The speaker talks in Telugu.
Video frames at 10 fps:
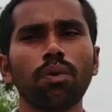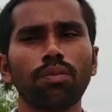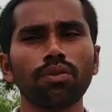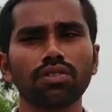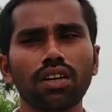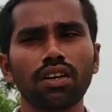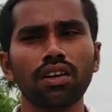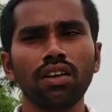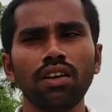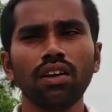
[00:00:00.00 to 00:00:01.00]
పంప్ హౌస్గా
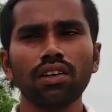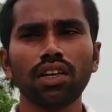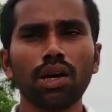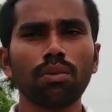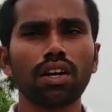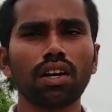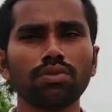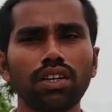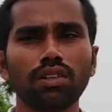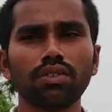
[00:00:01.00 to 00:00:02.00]
నామకరణం
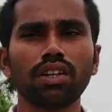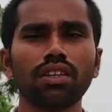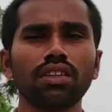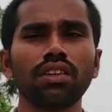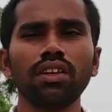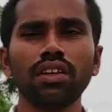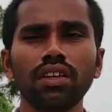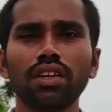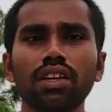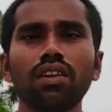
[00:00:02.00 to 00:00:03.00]
చేయడం జరిగింది
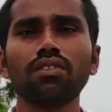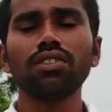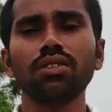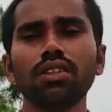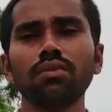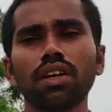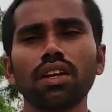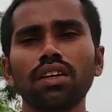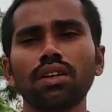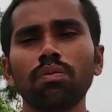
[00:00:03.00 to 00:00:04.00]
ఇక్కడ నుంచి
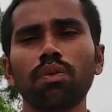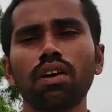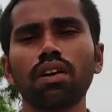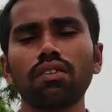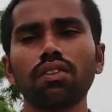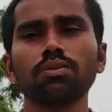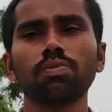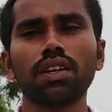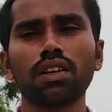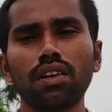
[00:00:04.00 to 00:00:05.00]
మనకి రివర్స్
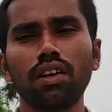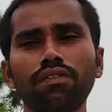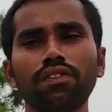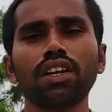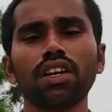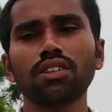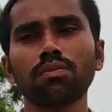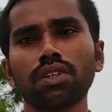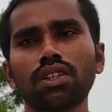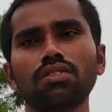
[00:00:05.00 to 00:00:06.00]
మనకి లిఫ్ట్ ఇరిగేషన్
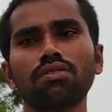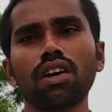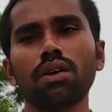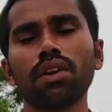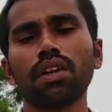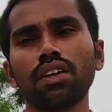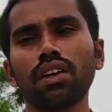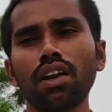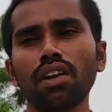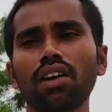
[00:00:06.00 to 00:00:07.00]
పద్ధతి ద్వారా మనకి
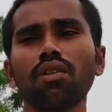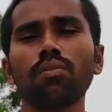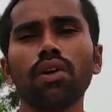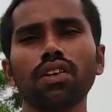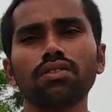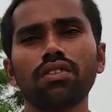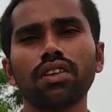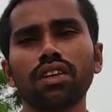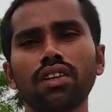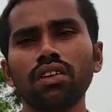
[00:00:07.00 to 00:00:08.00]
అన్నారం
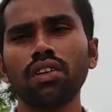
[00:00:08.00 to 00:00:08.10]
బ్యారేజ్లకి